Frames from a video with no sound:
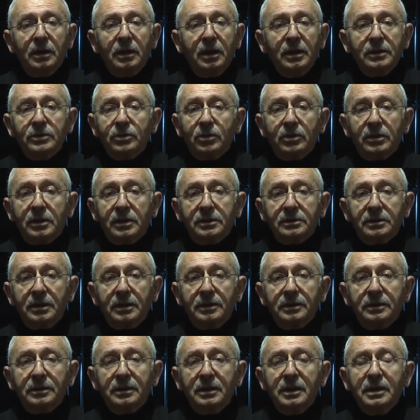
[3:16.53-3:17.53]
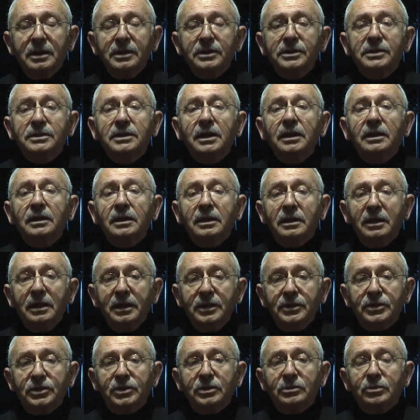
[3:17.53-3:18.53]
Hadi oradan.
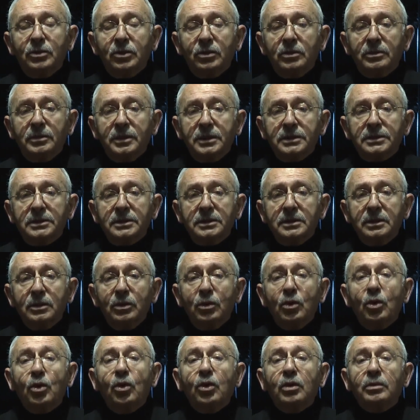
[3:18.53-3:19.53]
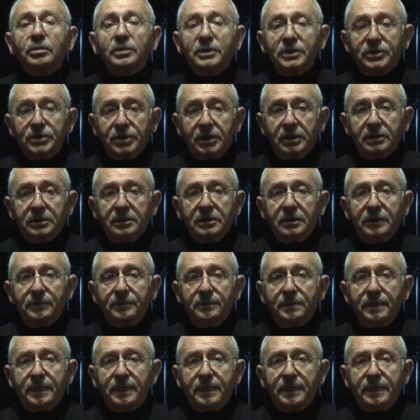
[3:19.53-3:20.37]
Seninle işim olmaz. Olmayacak da.